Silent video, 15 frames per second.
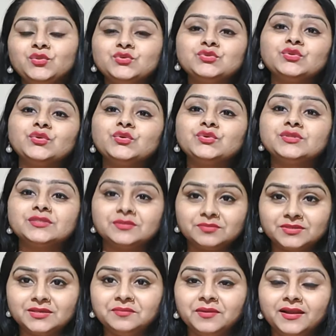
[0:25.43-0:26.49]
दोस्तों देखो
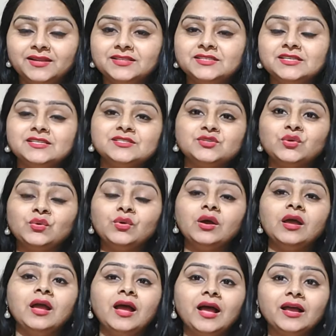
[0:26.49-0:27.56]
सबसे पहली चीज तो
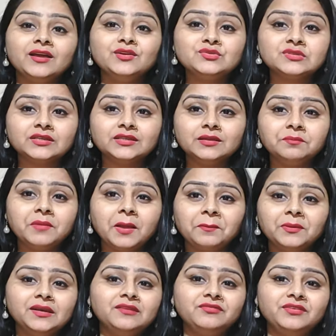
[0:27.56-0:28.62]
अगर उसके दिल में
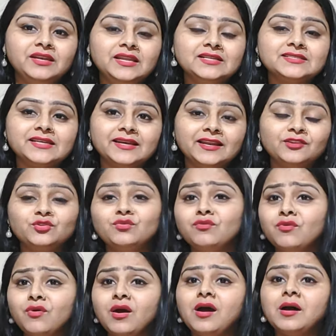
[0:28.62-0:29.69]
आपके लिए फीलिंग्स है ना तो
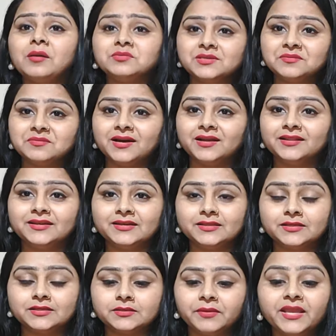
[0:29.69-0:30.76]
वो आपसे बात
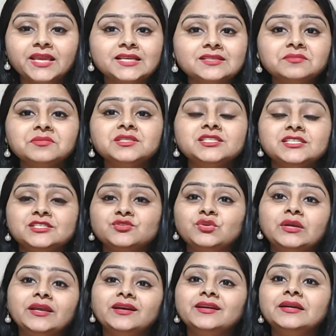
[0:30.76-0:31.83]
करते समय किसी भी चीज
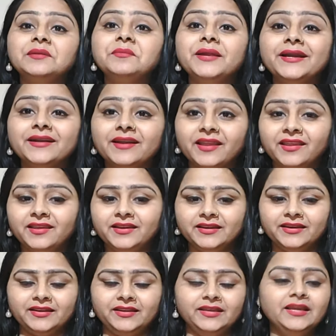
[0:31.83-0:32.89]
को लेकर डिबेट नहीं
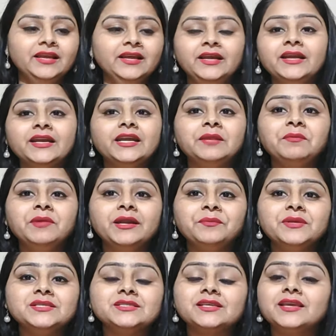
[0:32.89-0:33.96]
करेगी डिबेट
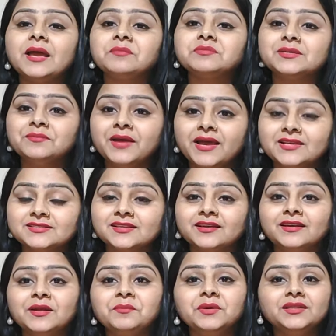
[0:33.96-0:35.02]
मीन्स कि आपसे बहस
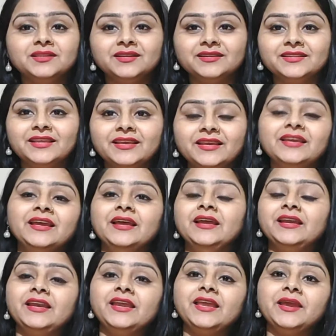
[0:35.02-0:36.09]
करना बंद कर देगी
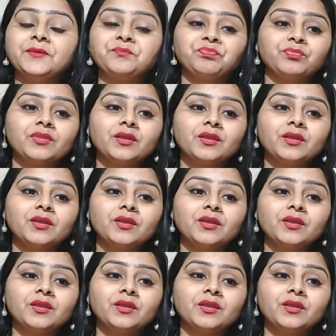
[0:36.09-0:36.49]
ठीक है